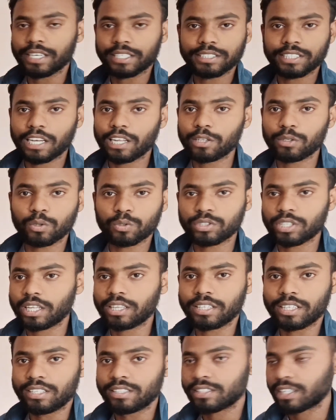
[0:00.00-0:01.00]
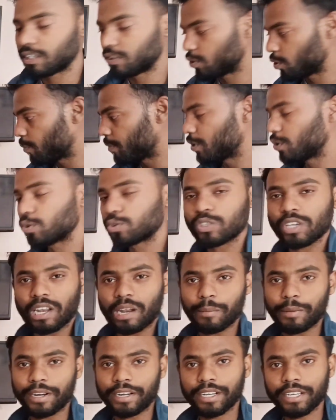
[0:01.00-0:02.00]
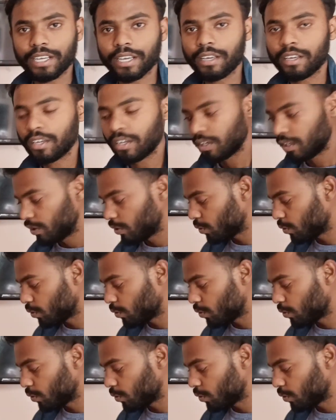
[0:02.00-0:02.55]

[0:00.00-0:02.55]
एक साल दो साल तीन साल जो भी यूज़ करा मैंने ठीक है